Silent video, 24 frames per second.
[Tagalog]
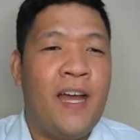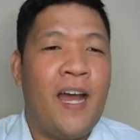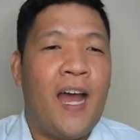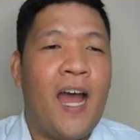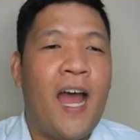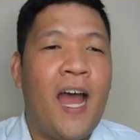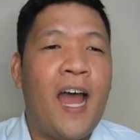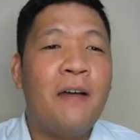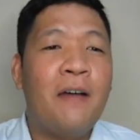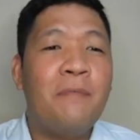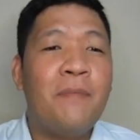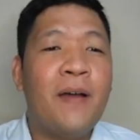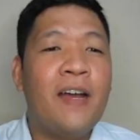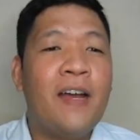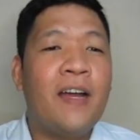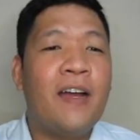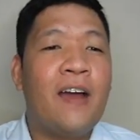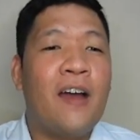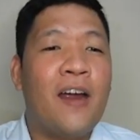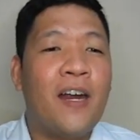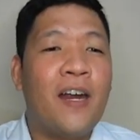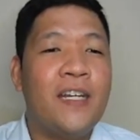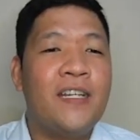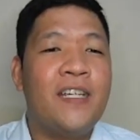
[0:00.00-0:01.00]
Ang mga
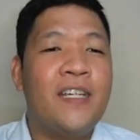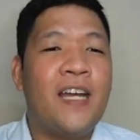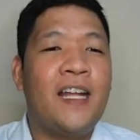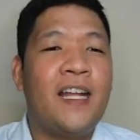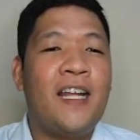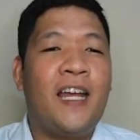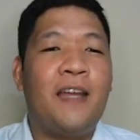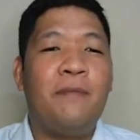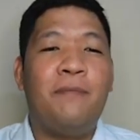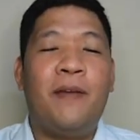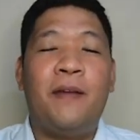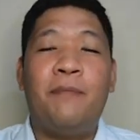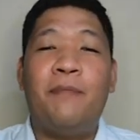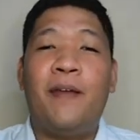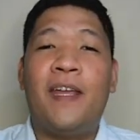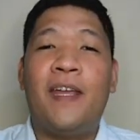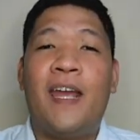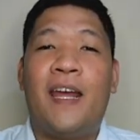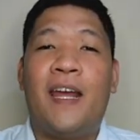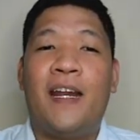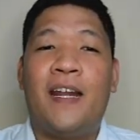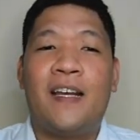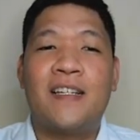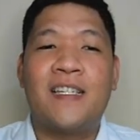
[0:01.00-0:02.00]
guardian ay
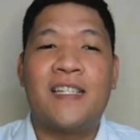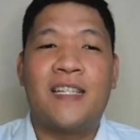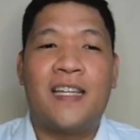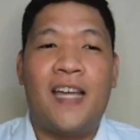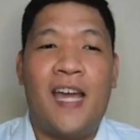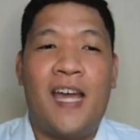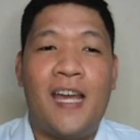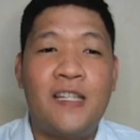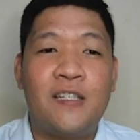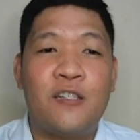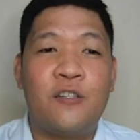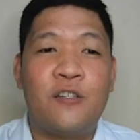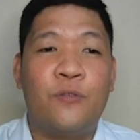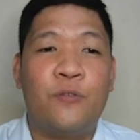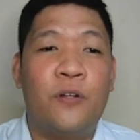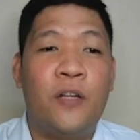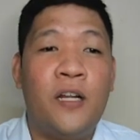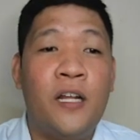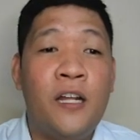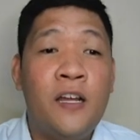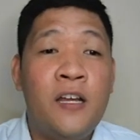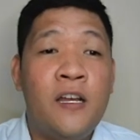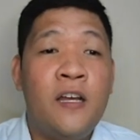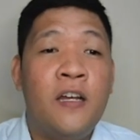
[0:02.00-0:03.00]
bibigyan ng
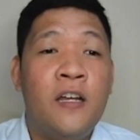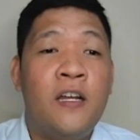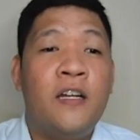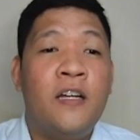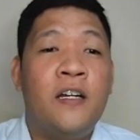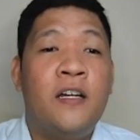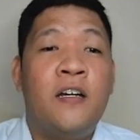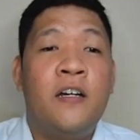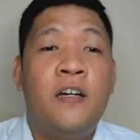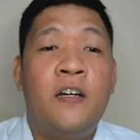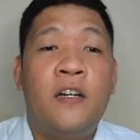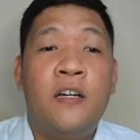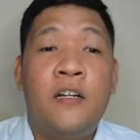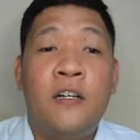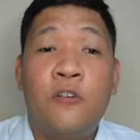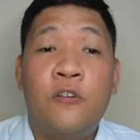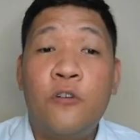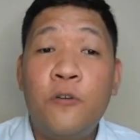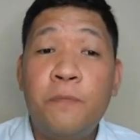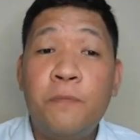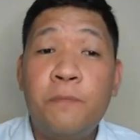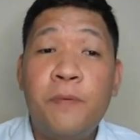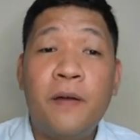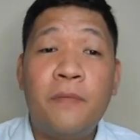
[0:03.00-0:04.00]
schedule
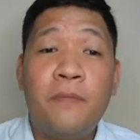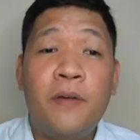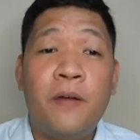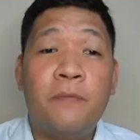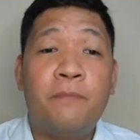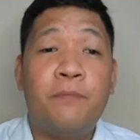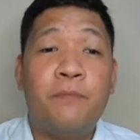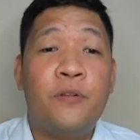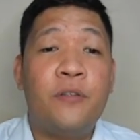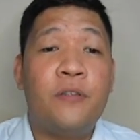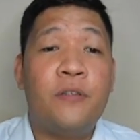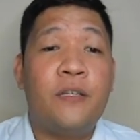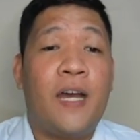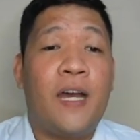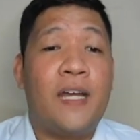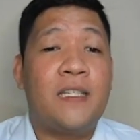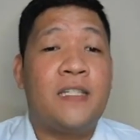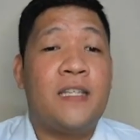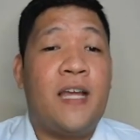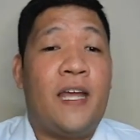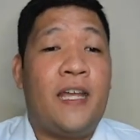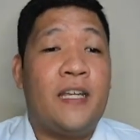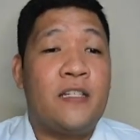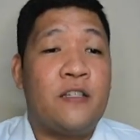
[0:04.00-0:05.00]
upang magpunta
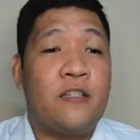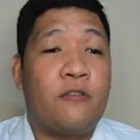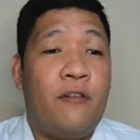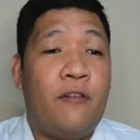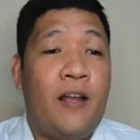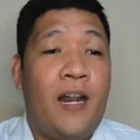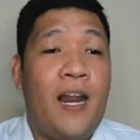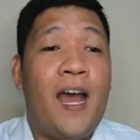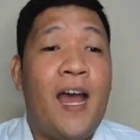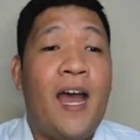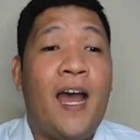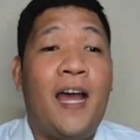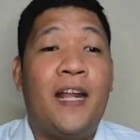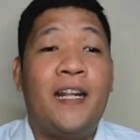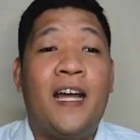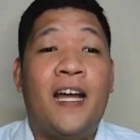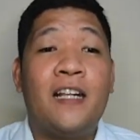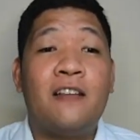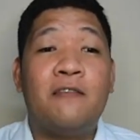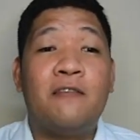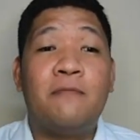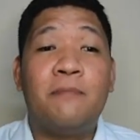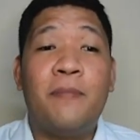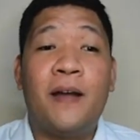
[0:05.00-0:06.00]
sa eskwelahan
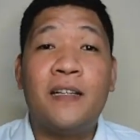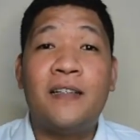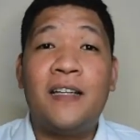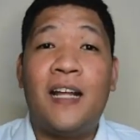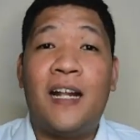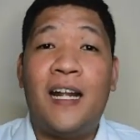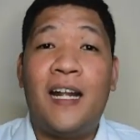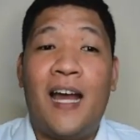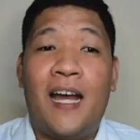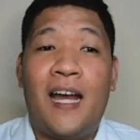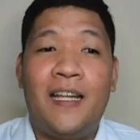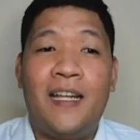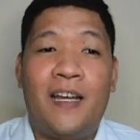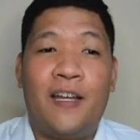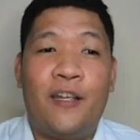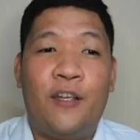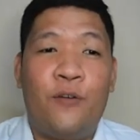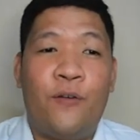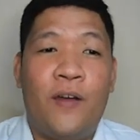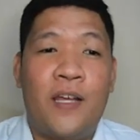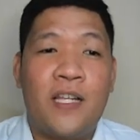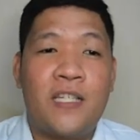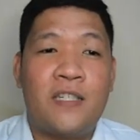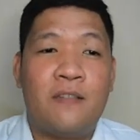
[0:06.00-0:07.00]
at magdala
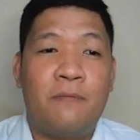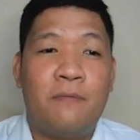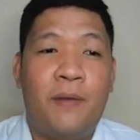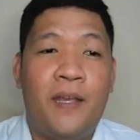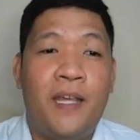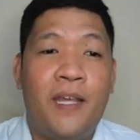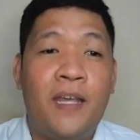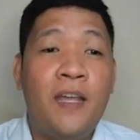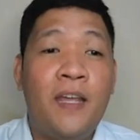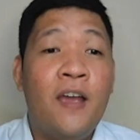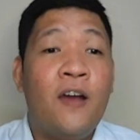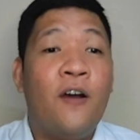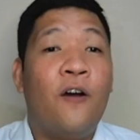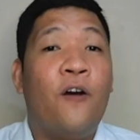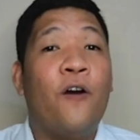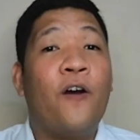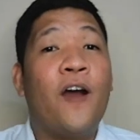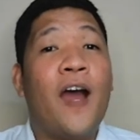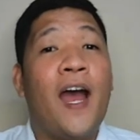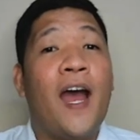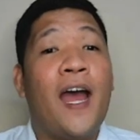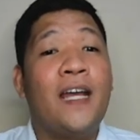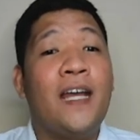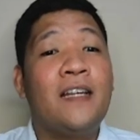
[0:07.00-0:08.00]
ng USB o
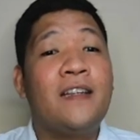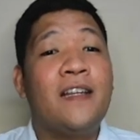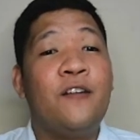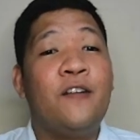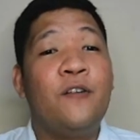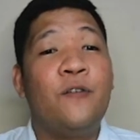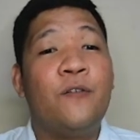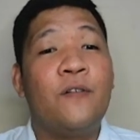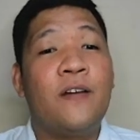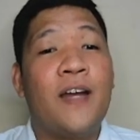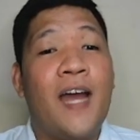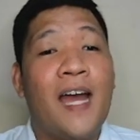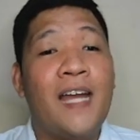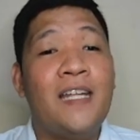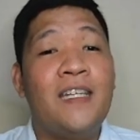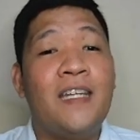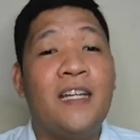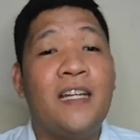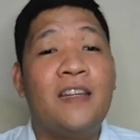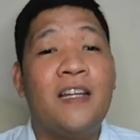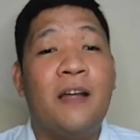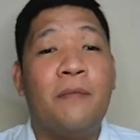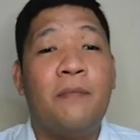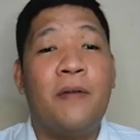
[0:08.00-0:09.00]
kahit anong
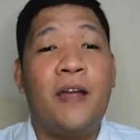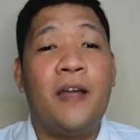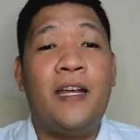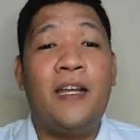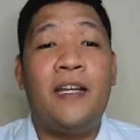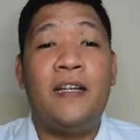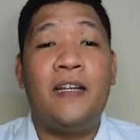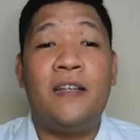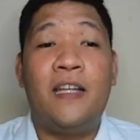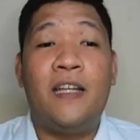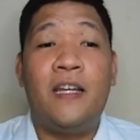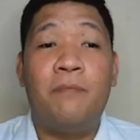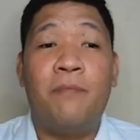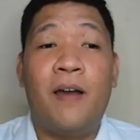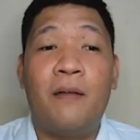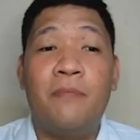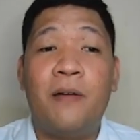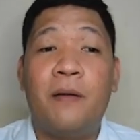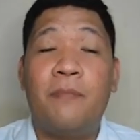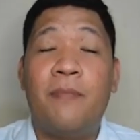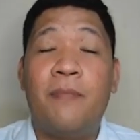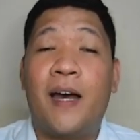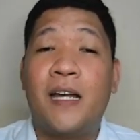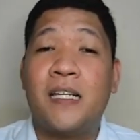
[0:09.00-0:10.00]
gadget na may hindi
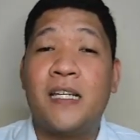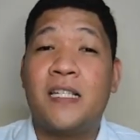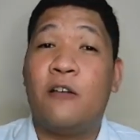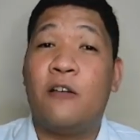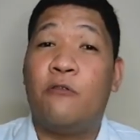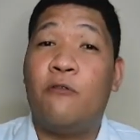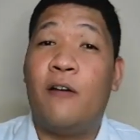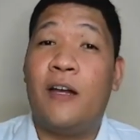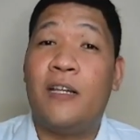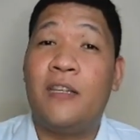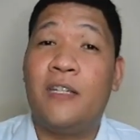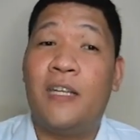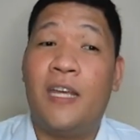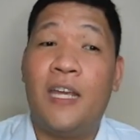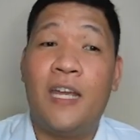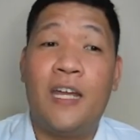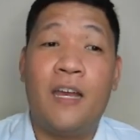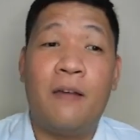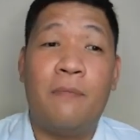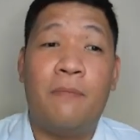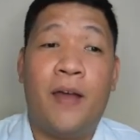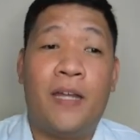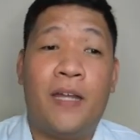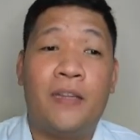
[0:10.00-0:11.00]
bababa sa
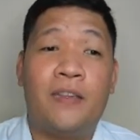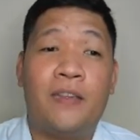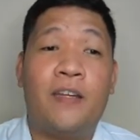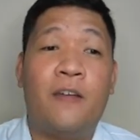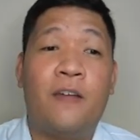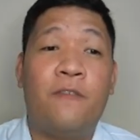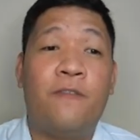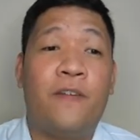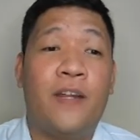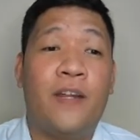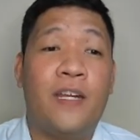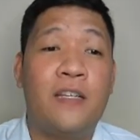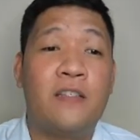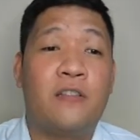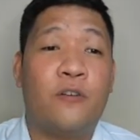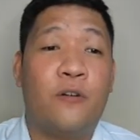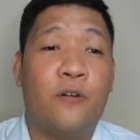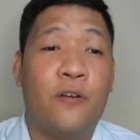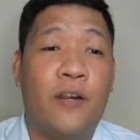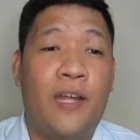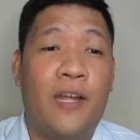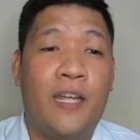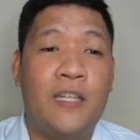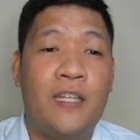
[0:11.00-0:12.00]
1GB na free
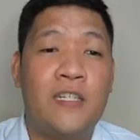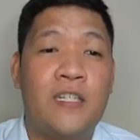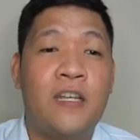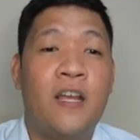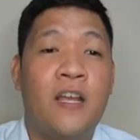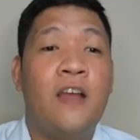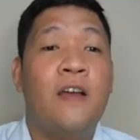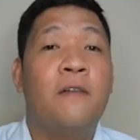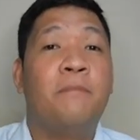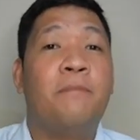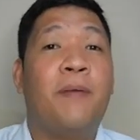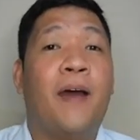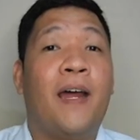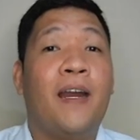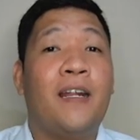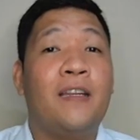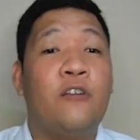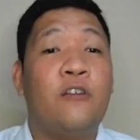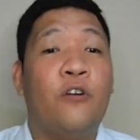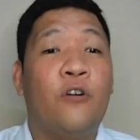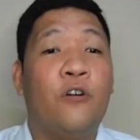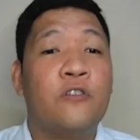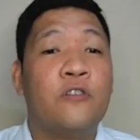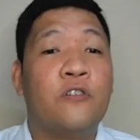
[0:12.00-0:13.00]
storage para
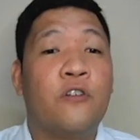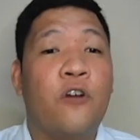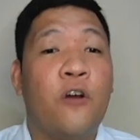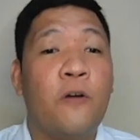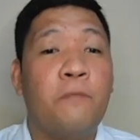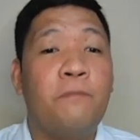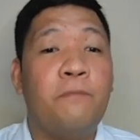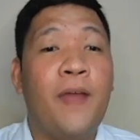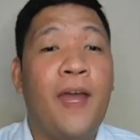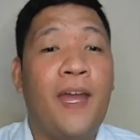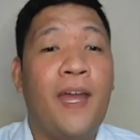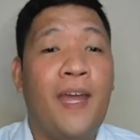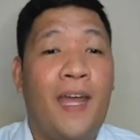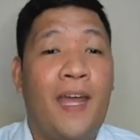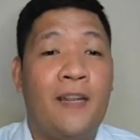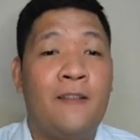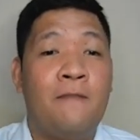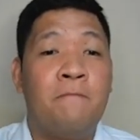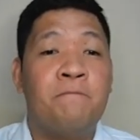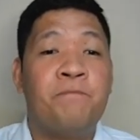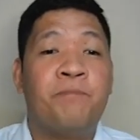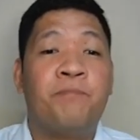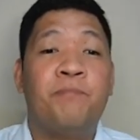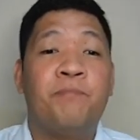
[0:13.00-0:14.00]
doon kopyahin
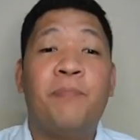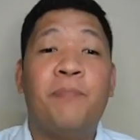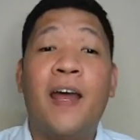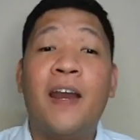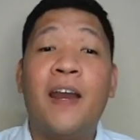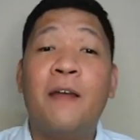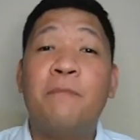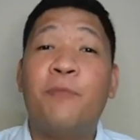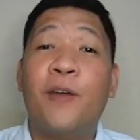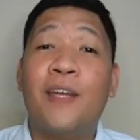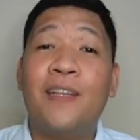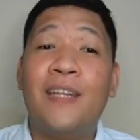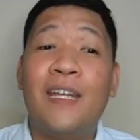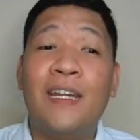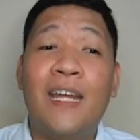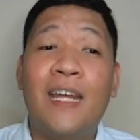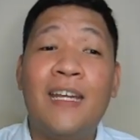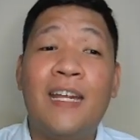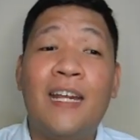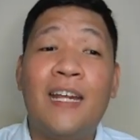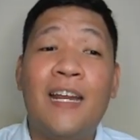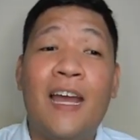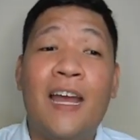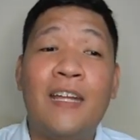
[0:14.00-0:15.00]
para pwede na
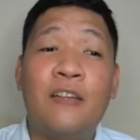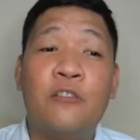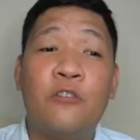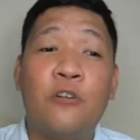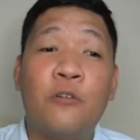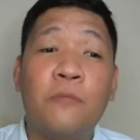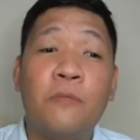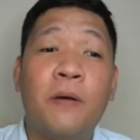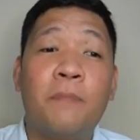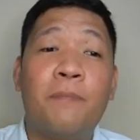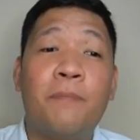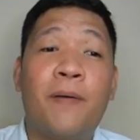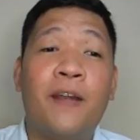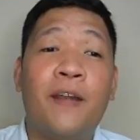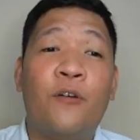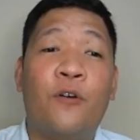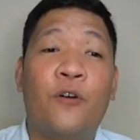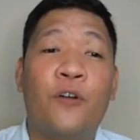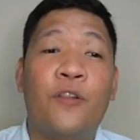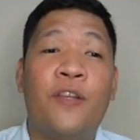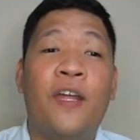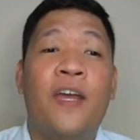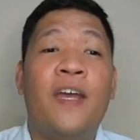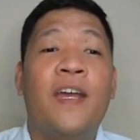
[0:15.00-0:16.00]
nila itong
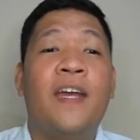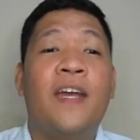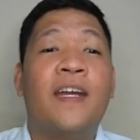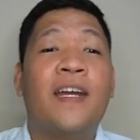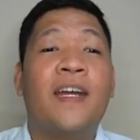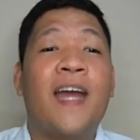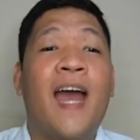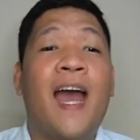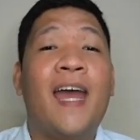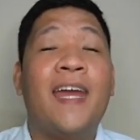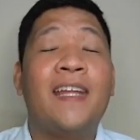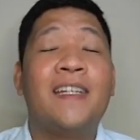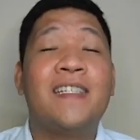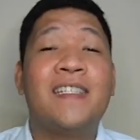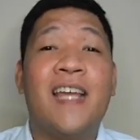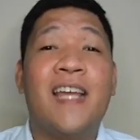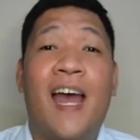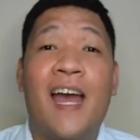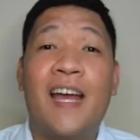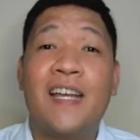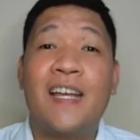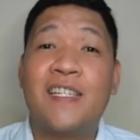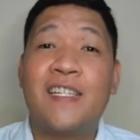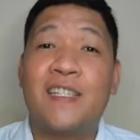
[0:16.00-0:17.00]
mapanood kahit
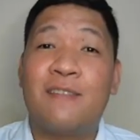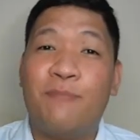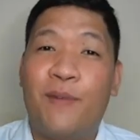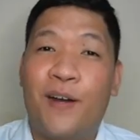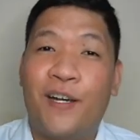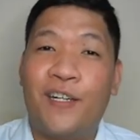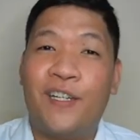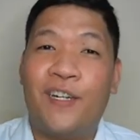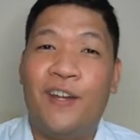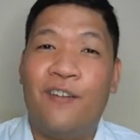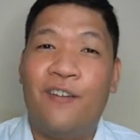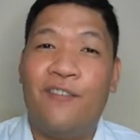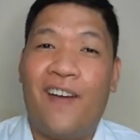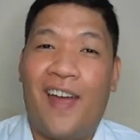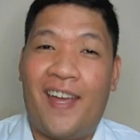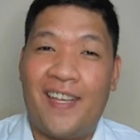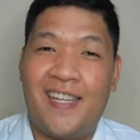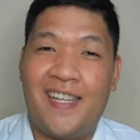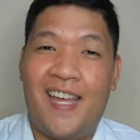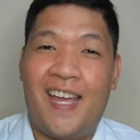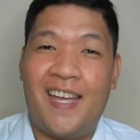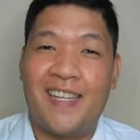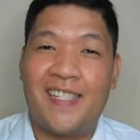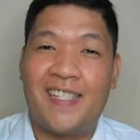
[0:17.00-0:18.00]
sa ang smart
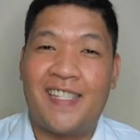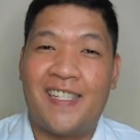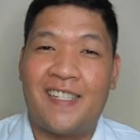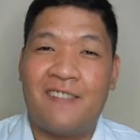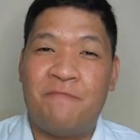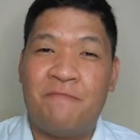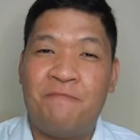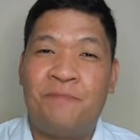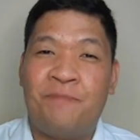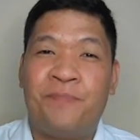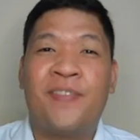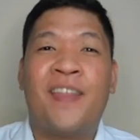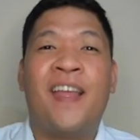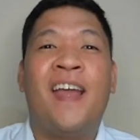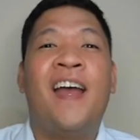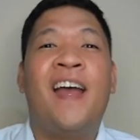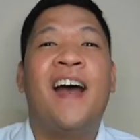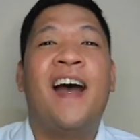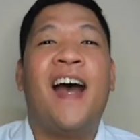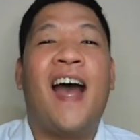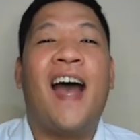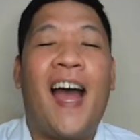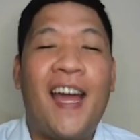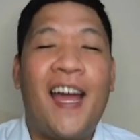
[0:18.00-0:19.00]
devices.
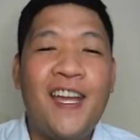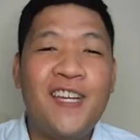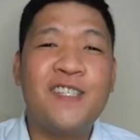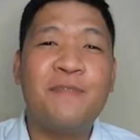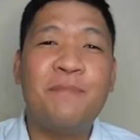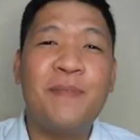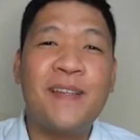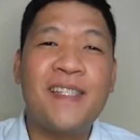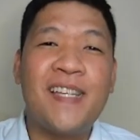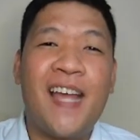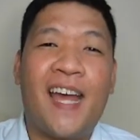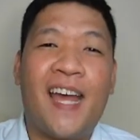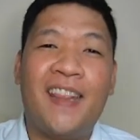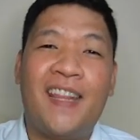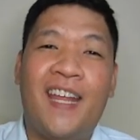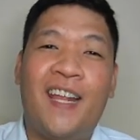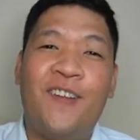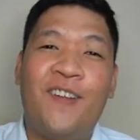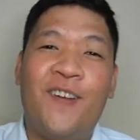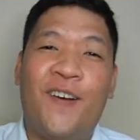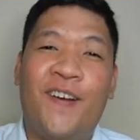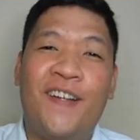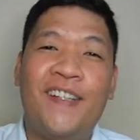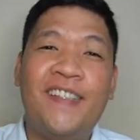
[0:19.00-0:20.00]
Ayos ba sa atin
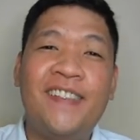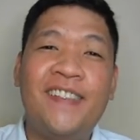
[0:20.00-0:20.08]
yon?